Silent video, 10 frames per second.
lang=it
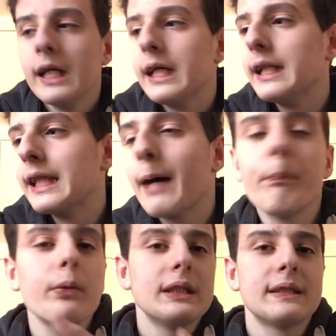il
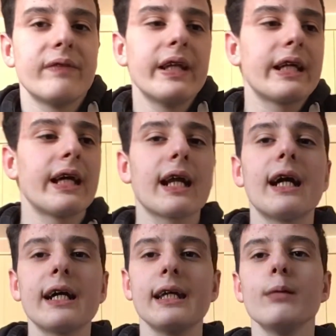Napoli si vede che
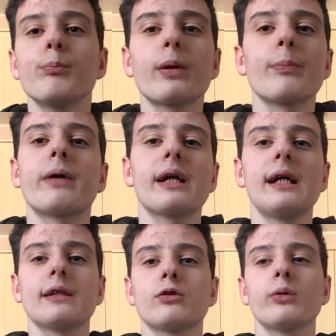era
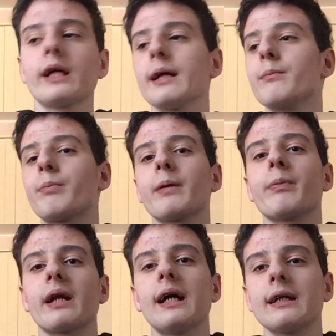impreparato, era
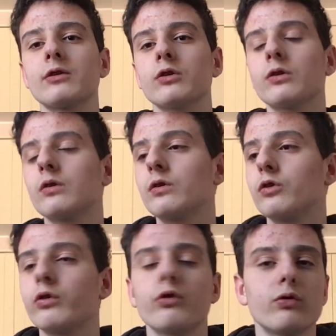impreparato,
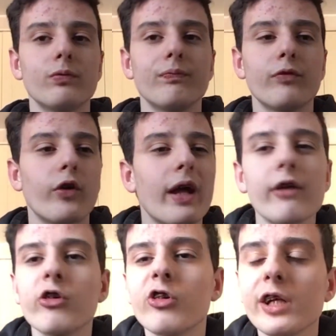non, non è
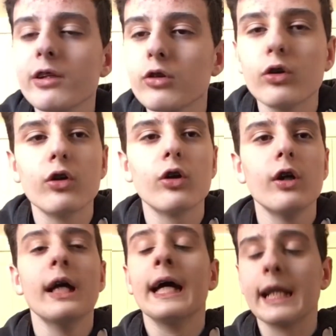riuscito,
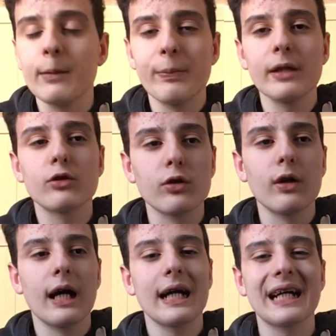
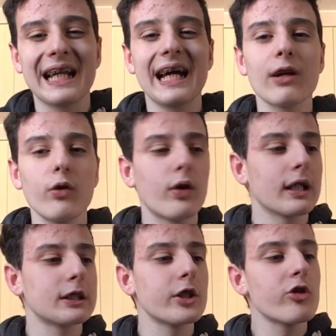ripeto, a creare le
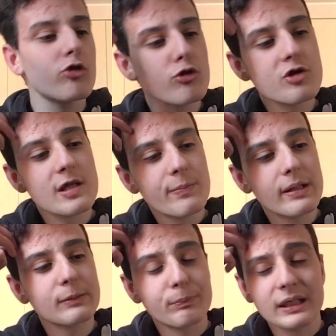occasioni giuste
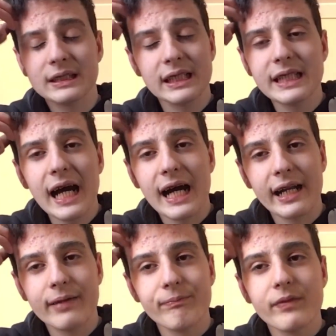per, per
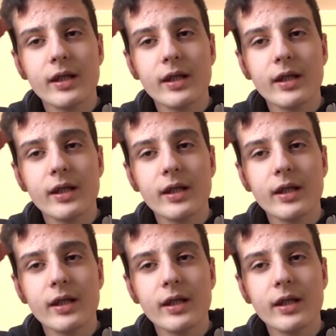segnare.